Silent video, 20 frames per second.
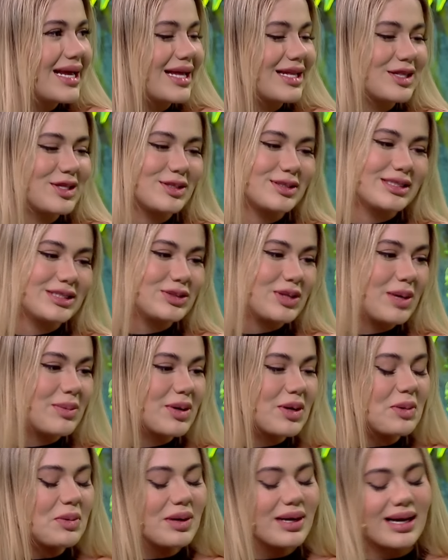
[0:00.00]
Entonces yo al
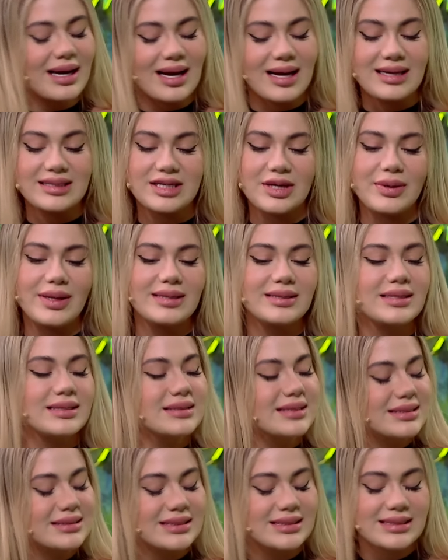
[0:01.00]
ver como que en la casa habían
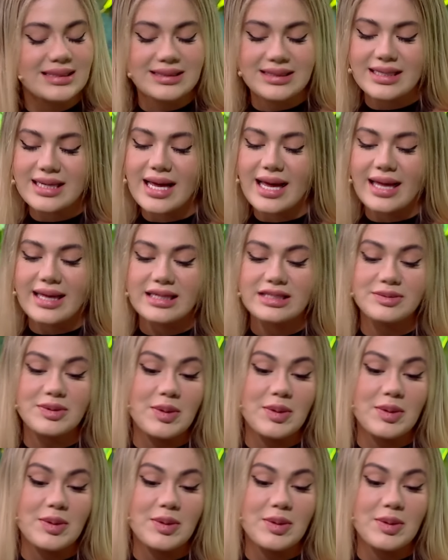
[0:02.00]
tantas necesidades,